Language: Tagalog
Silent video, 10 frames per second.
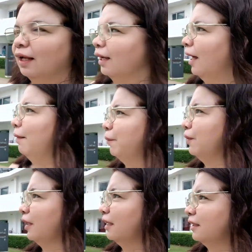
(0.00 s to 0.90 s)
Kahapon
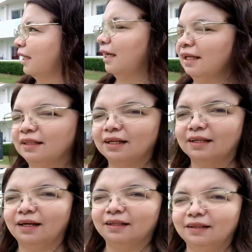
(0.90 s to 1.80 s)
kasi,
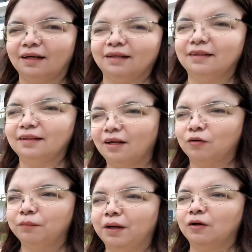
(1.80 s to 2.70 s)
naglakad-lakad din ako
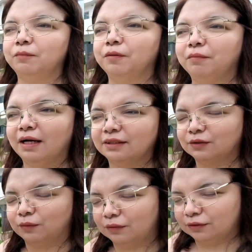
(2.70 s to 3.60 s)
bago pumasok
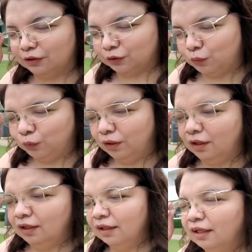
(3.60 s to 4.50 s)
sa school.
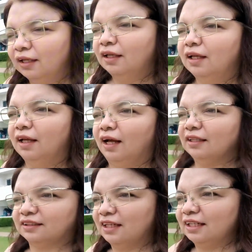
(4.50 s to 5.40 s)

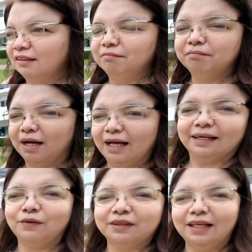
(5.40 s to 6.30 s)
As in,
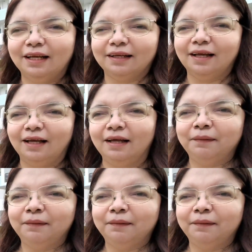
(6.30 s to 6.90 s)
maaraw talaga.